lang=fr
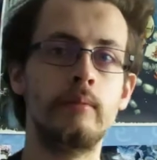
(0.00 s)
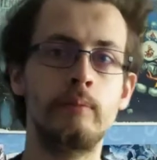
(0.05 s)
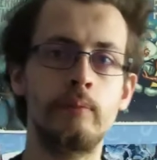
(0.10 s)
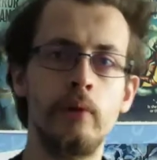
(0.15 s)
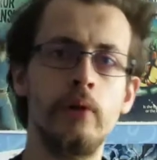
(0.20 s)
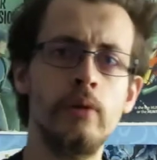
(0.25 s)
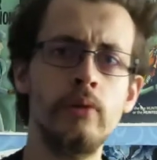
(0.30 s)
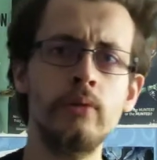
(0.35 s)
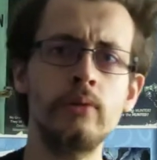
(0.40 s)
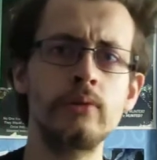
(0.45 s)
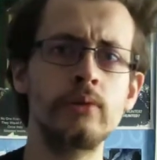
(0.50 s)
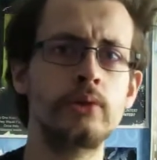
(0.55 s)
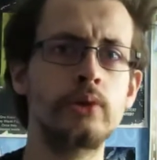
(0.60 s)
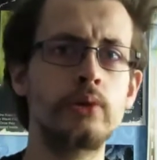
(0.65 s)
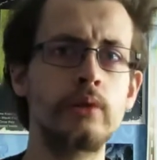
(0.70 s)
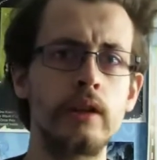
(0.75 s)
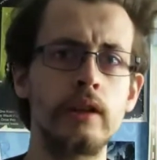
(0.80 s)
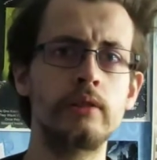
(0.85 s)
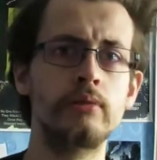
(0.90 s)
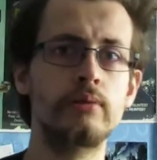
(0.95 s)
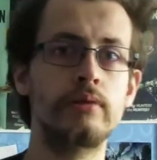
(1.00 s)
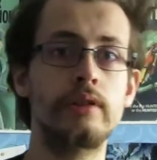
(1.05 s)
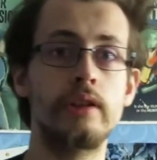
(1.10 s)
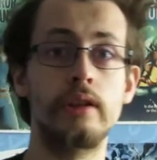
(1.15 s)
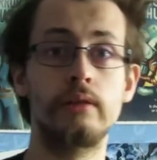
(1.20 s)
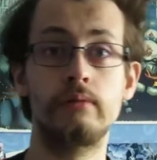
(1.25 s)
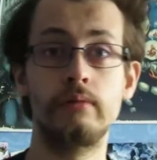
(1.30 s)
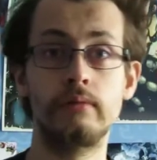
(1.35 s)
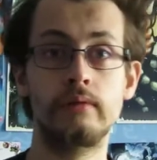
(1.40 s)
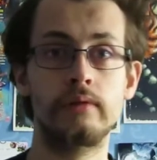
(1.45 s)
Bonjour à tous
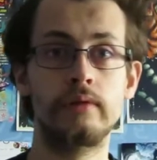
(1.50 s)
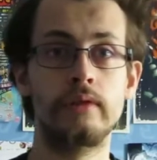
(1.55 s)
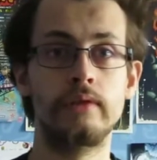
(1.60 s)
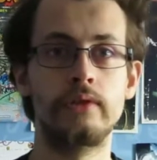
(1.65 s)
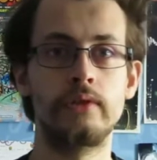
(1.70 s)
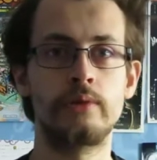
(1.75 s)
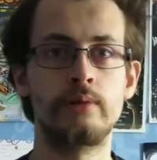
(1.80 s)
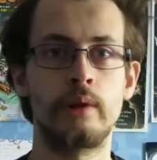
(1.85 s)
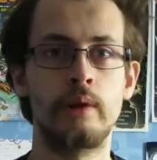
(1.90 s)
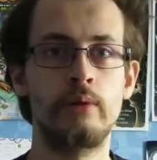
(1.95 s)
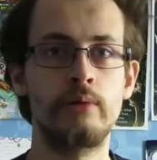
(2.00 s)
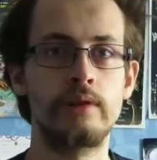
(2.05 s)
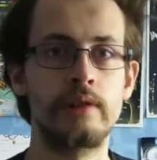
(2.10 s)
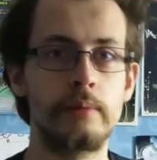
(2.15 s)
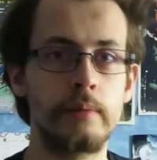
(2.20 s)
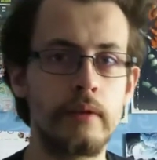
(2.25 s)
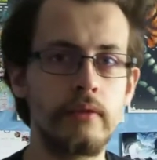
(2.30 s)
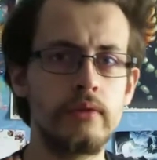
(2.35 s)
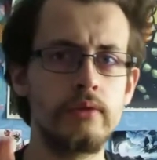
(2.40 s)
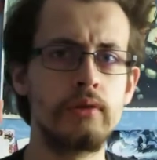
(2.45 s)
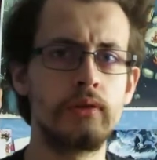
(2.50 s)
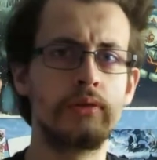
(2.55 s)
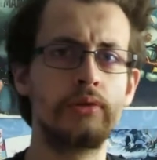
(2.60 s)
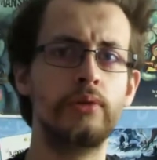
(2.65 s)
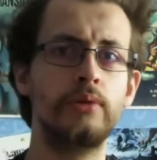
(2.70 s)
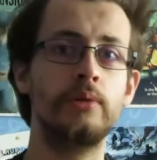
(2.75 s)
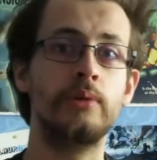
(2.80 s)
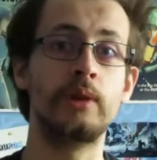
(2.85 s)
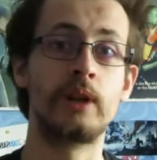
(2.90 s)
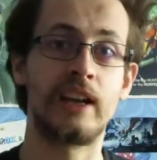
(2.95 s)
et à toutes, je suis Alus et bienvenue dans
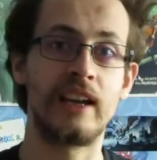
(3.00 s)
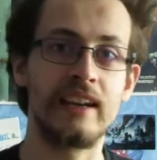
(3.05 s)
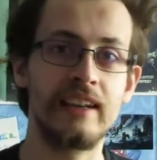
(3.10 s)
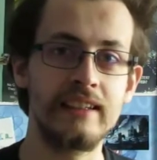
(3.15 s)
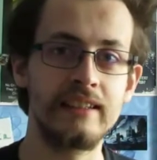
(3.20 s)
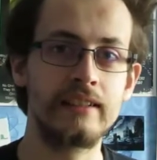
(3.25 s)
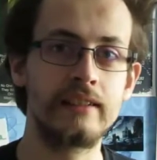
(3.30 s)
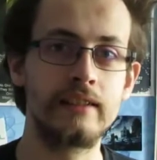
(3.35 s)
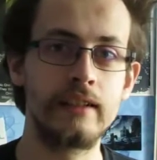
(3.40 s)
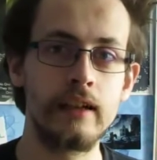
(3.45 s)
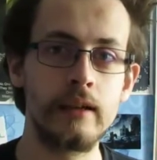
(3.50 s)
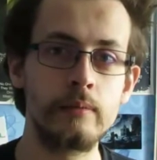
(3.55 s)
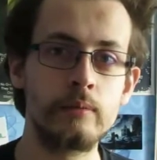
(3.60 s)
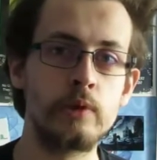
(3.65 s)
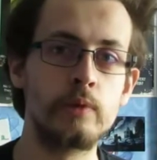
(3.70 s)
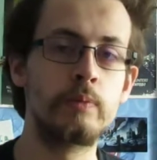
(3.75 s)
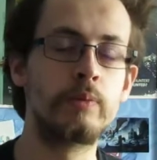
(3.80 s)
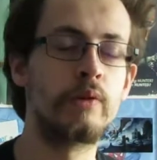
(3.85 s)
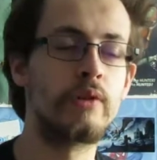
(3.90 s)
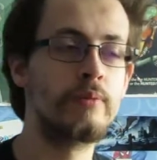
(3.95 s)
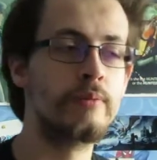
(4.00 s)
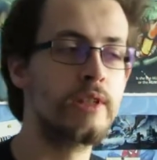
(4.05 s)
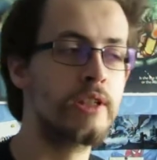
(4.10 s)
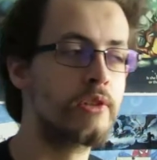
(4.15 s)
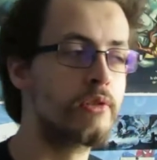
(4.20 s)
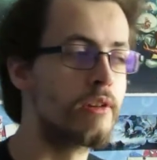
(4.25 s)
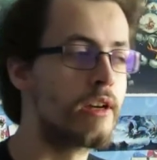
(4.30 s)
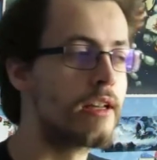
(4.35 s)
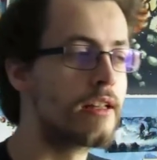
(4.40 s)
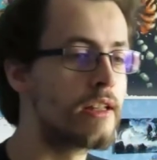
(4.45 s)
ce Real Time, le
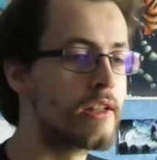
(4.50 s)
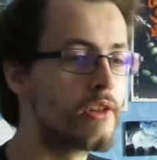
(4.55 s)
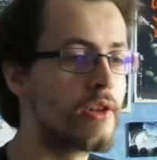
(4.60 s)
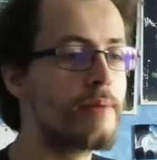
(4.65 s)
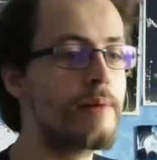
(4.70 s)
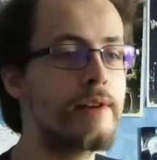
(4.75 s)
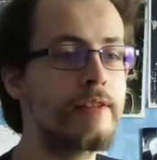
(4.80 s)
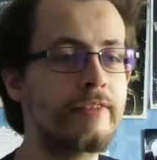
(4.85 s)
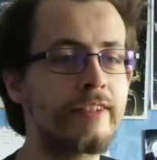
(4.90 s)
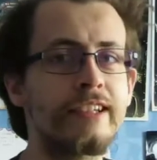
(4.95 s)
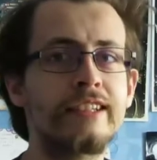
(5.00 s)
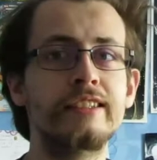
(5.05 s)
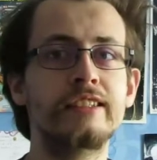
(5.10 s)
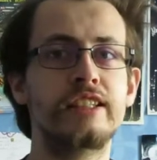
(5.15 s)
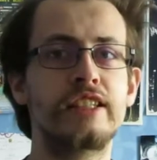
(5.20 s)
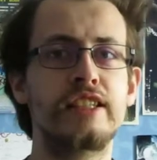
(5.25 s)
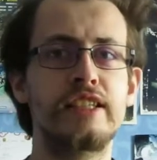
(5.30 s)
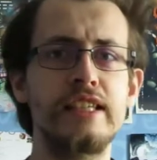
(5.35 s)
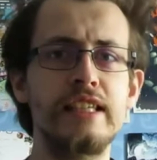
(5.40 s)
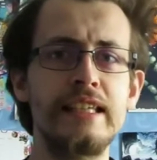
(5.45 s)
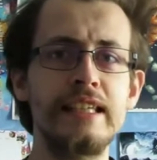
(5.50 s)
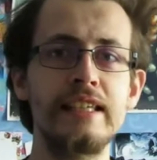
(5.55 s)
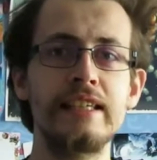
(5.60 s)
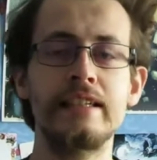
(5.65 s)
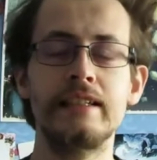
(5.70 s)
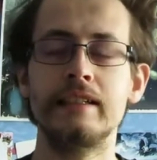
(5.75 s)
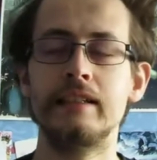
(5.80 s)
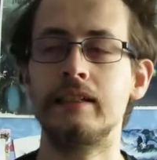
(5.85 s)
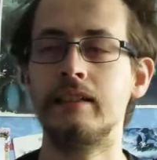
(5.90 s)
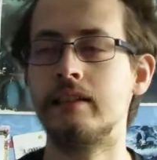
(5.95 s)
premier de l'année 2020 qui,
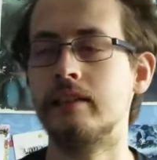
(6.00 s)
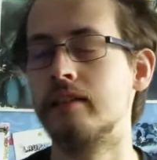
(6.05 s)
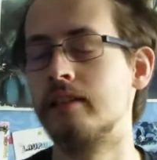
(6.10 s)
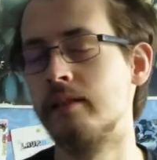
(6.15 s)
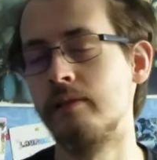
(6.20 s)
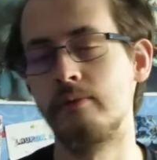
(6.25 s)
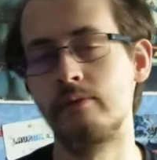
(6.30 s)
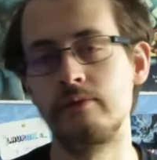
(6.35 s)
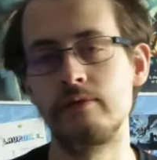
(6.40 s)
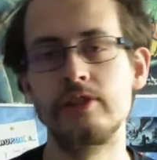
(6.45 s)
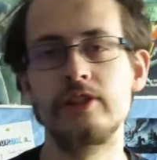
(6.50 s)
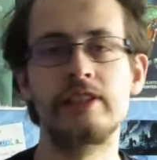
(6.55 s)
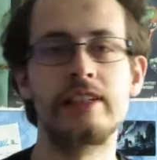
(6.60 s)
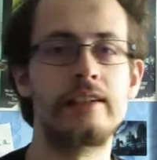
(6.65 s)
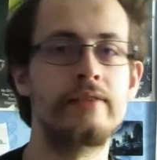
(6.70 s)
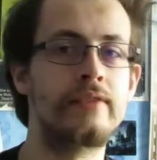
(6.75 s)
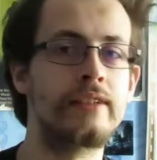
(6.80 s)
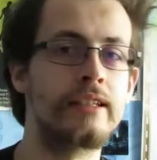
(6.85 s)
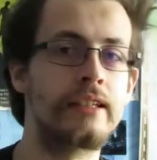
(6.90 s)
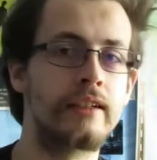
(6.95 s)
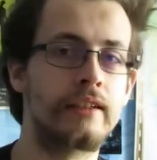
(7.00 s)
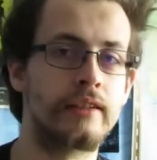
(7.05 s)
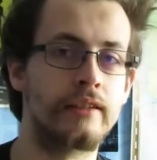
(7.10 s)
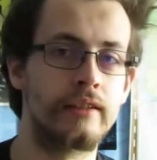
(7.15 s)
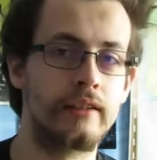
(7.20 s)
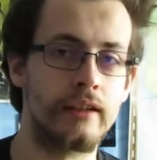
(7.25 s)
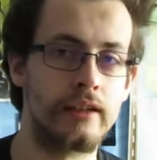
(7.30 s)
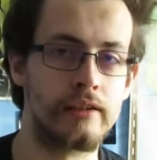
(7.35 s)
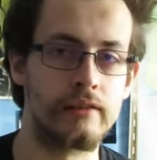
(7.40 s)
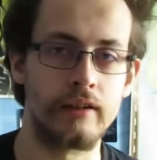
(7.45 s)
comme vous le savez
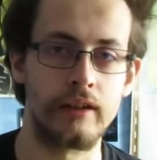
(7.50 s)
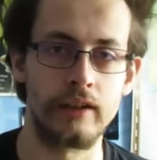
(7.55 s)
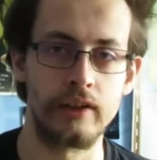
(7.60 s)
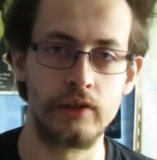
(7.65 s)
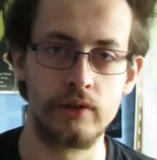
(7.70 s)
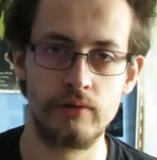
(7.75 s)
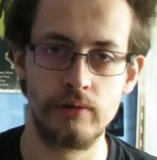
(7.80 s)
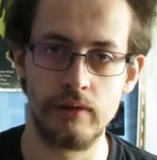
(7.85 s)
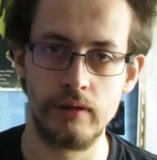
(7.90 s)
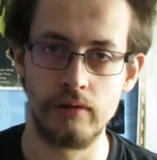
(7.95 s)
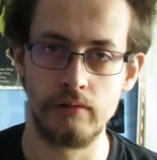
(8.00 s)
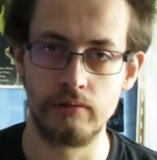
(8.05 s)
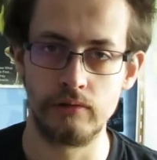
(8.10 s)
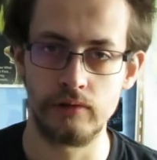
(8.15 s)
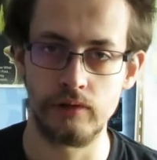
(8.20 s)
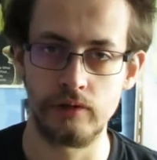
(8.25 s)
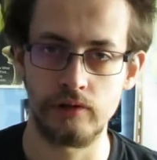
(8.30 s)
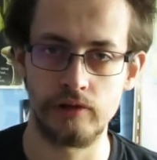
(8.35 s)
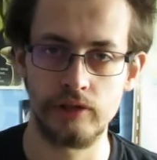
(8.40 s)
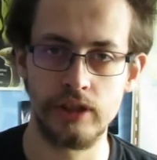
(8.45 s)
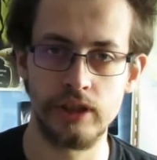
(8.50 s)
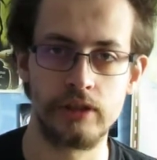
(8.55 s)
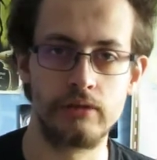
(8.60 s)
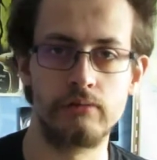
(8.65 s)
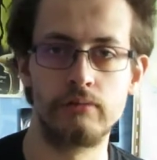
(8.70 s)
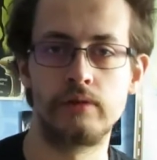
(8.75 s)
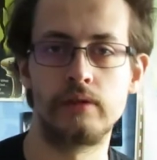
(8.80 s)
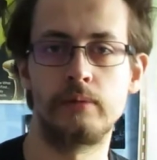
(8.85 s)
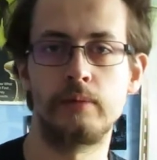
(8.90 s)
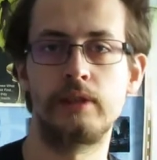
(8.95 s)
euh, à l'heure actuelle où j'enregistre,
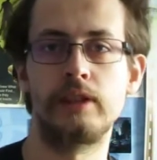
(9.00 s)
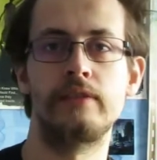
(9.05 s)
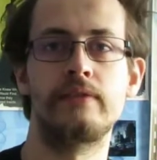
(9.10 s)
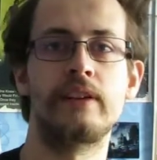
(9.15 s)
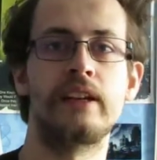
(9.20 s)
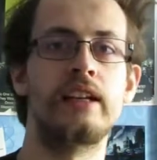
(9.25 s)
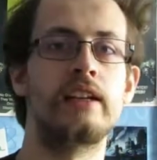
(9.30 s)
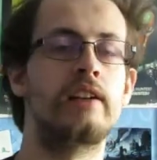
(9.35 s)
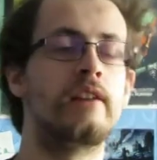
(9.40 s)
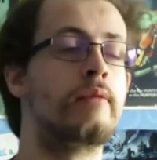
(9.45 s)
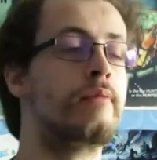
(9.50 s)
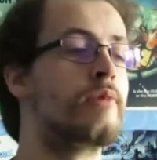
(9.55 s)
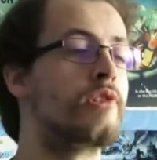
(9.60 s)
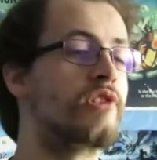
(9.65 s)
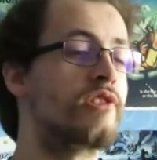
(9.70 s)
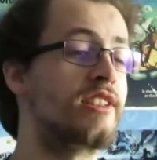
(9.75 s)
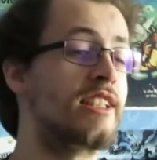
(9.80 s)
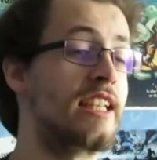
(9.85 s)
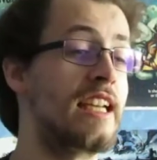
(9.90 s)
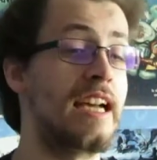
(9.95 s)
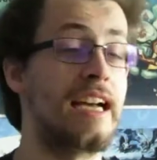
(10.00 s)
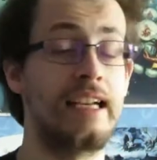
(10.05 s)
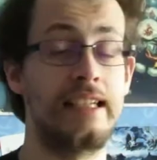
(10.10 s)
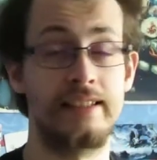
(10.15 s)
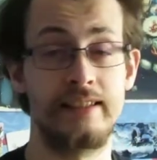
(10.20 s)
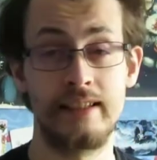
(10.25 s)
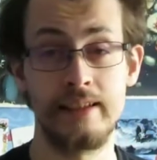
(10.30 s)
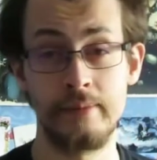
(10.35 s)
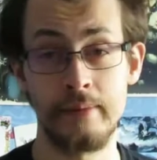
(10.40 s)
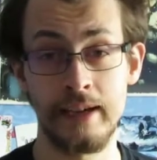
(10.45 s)
nous sommes en avril, commence
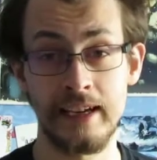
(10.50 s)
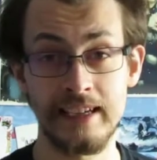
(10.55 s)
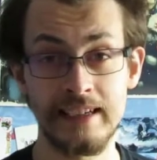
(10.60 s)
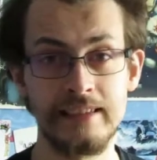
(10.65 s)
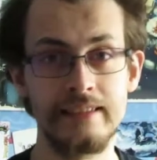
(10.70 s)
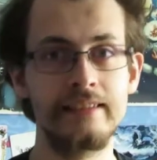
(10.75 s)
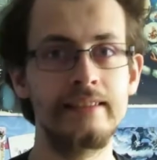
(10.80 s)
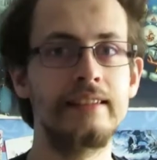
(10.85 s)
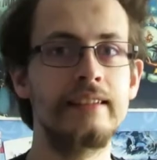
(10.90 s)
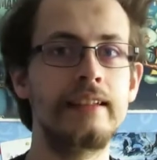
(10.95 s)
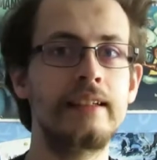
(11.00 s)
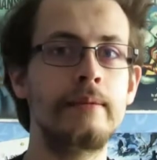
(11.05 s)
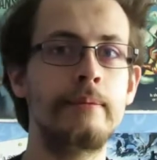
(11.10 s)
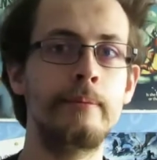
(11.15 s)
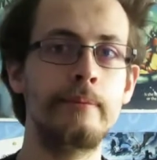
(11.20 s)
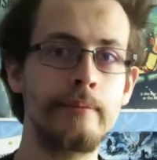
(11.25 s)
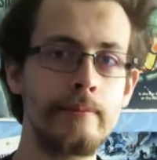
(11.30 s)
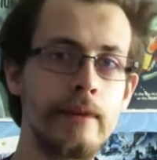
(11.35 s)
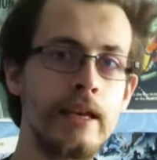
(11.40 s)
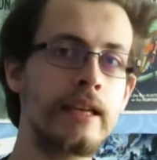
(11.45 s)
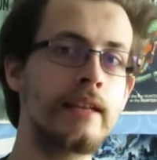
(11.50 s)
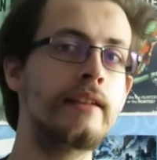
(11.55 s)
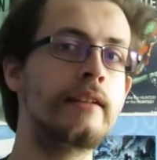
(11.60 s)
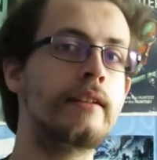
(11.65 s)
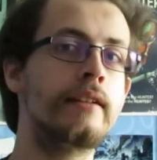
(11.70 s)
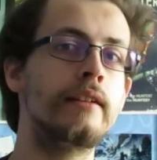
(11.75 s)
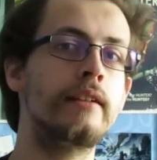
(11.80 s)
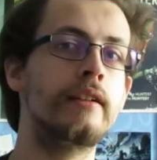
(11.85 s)
assez mal, mais